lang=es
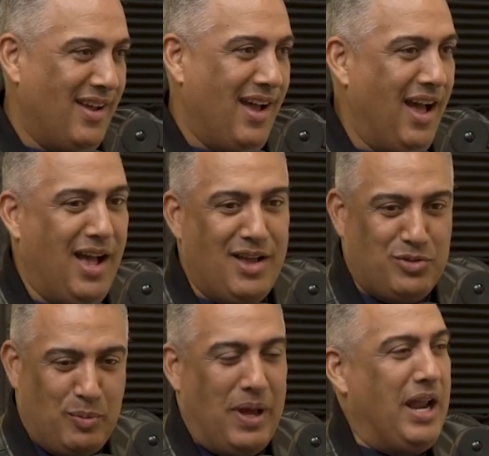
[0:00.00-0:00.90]
a
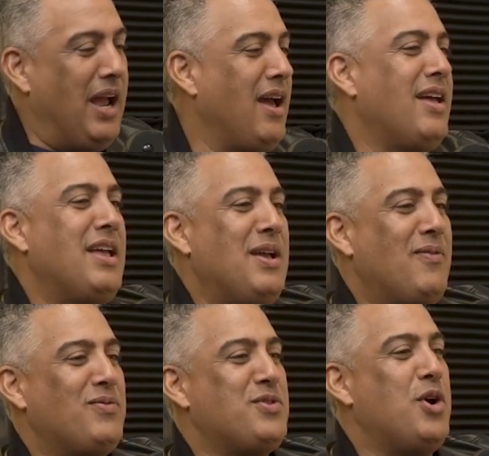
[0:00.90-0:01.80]
su pareja,
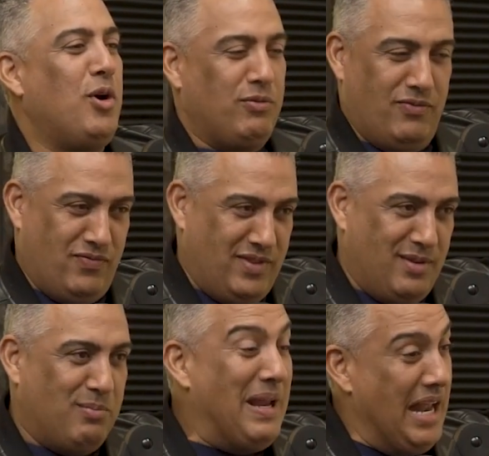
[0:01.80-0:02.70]
yo
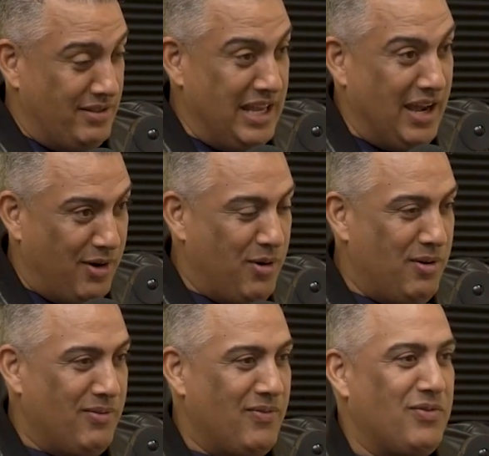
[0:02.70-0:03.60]
me le
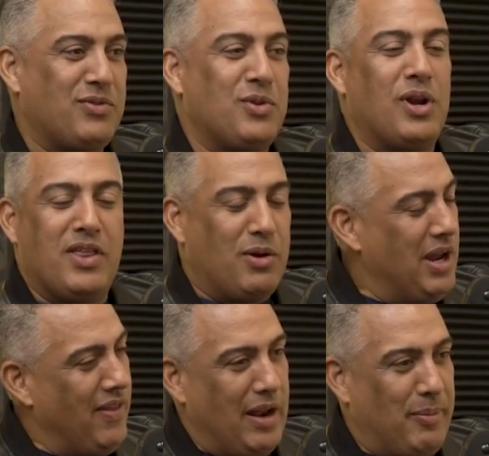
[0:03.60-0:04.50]
acerco, no le digo
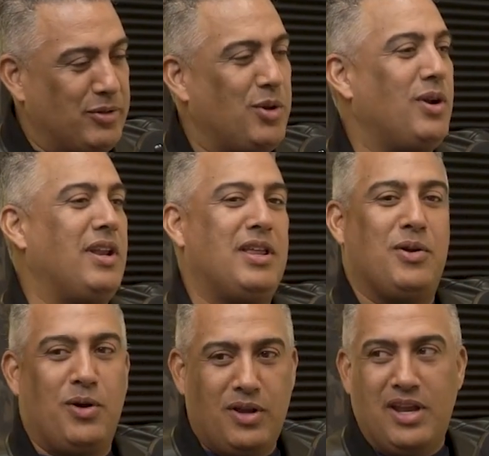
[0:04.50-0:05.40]
nada a la persona, le
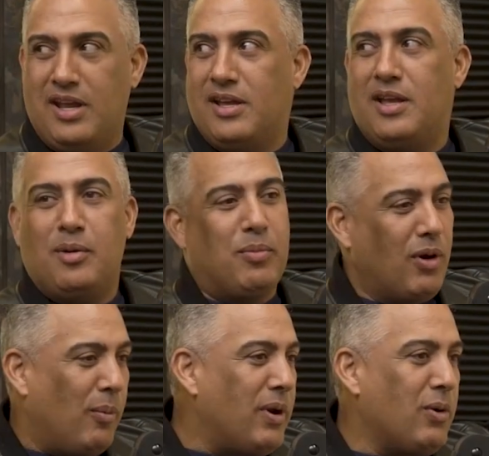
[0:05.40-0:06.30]
digo, oye, por
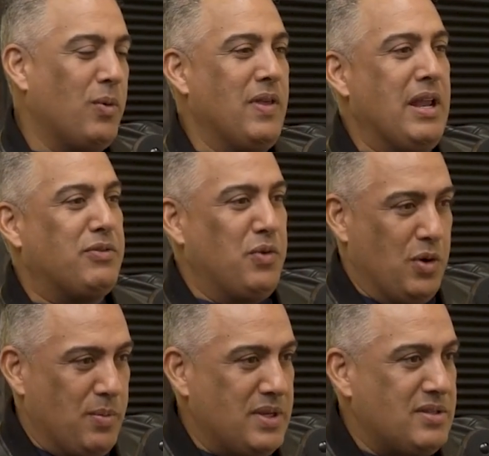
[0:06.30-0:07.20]
lo menos cuida las
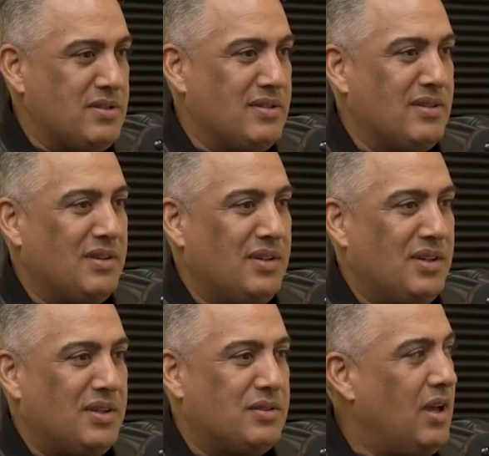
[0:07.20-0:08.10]
formas.
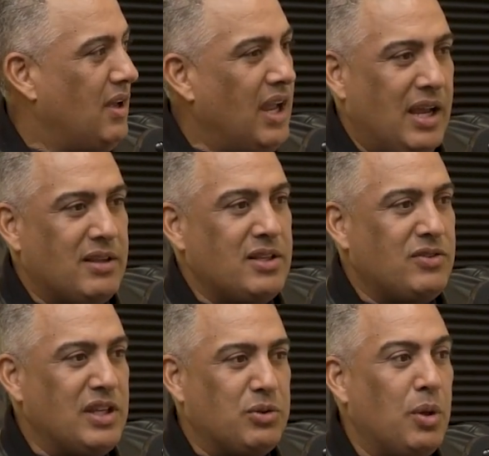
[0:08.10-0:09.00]
O sea, en este mm.
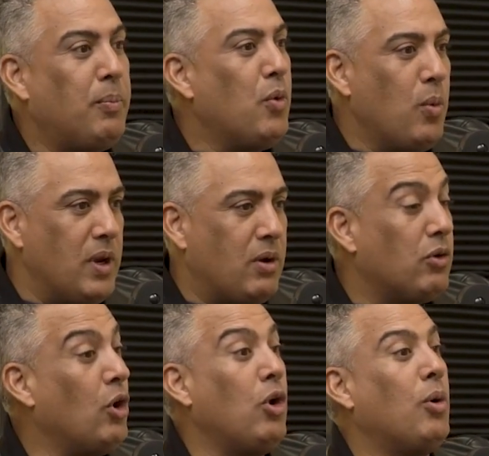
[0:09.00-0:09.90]
sitio es público.
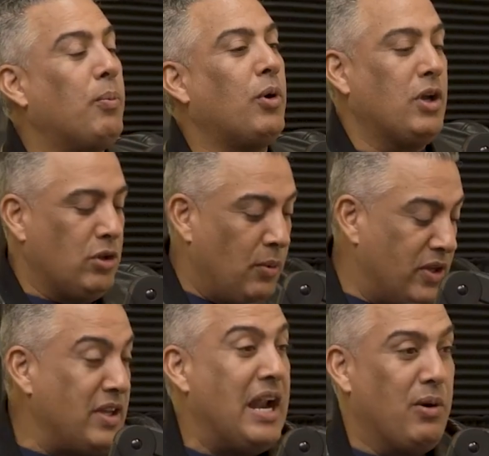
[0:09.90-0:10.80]
No, no, porque yo te voy a
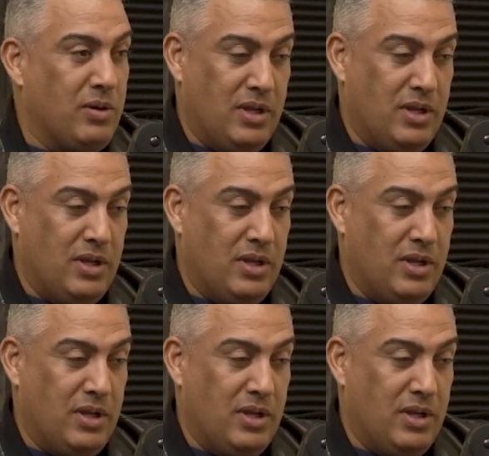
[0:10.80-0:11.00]
decir algo.